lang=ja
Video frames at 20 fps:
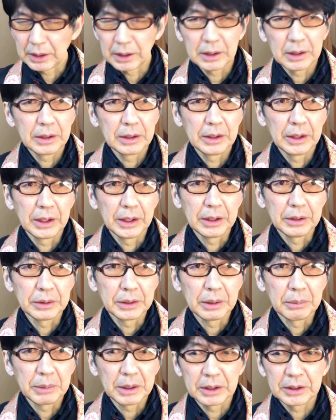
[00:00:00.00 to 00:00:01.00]
からんねえっ
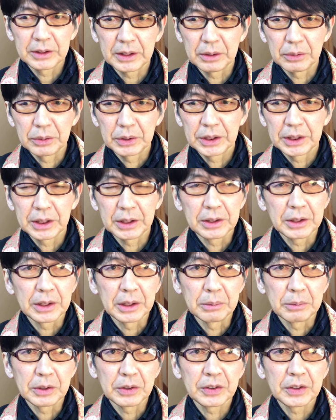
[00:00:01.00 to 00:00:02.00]
て牧んおっしゃって
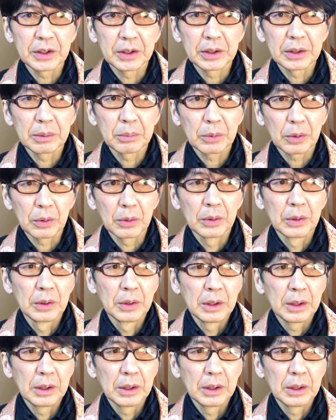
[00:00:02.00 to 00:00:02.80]
いますけれども